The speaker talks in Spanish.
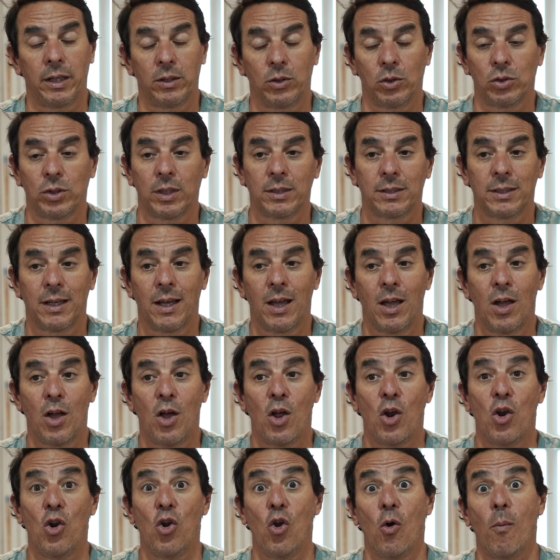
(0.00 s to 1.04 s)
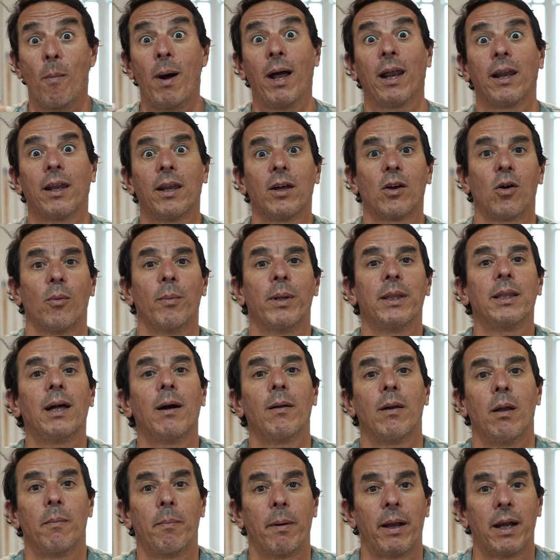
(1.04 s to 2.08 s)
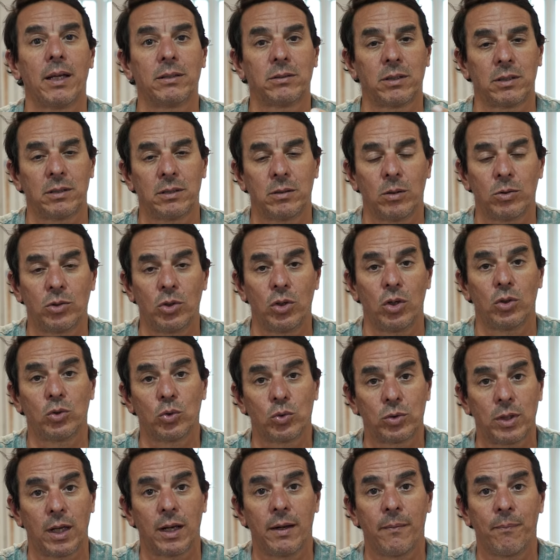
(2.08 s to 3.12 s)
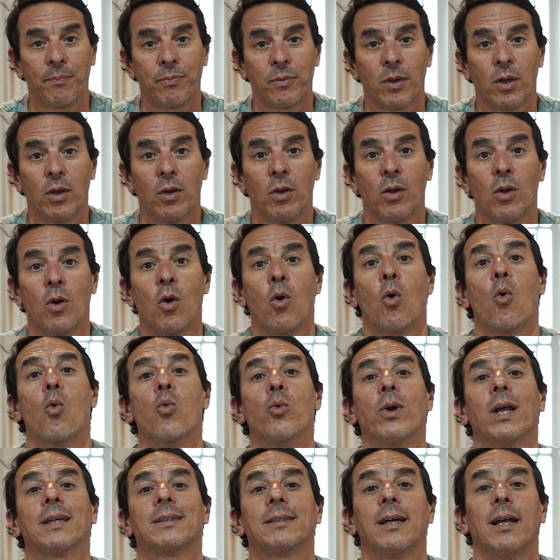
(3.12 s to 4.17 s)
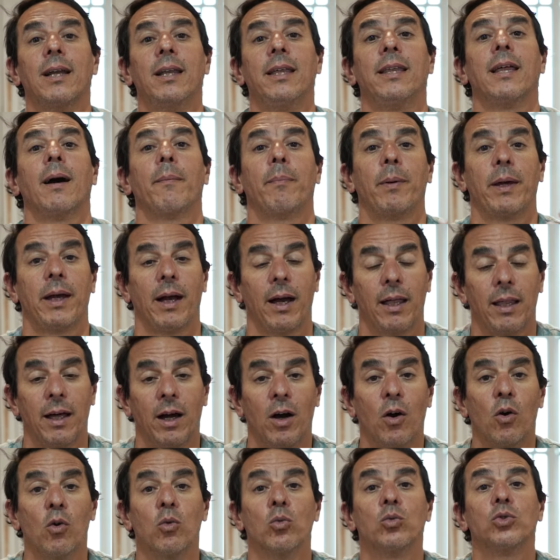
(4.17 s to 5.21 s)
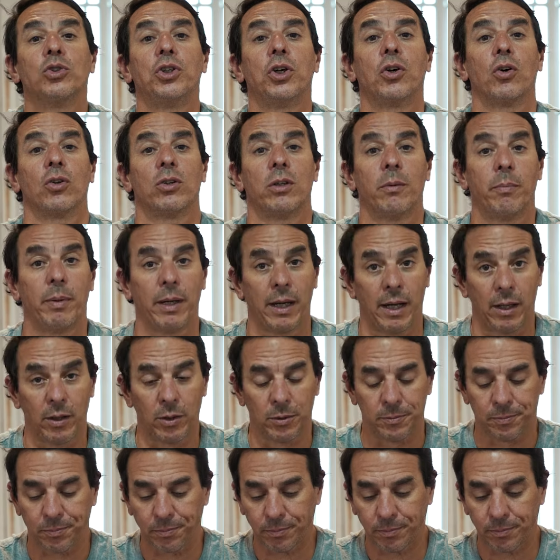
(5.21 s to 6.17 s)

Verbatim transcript: Entonces, lo más recomendable para esa situación es usar una salida pegada o un chicote pegado.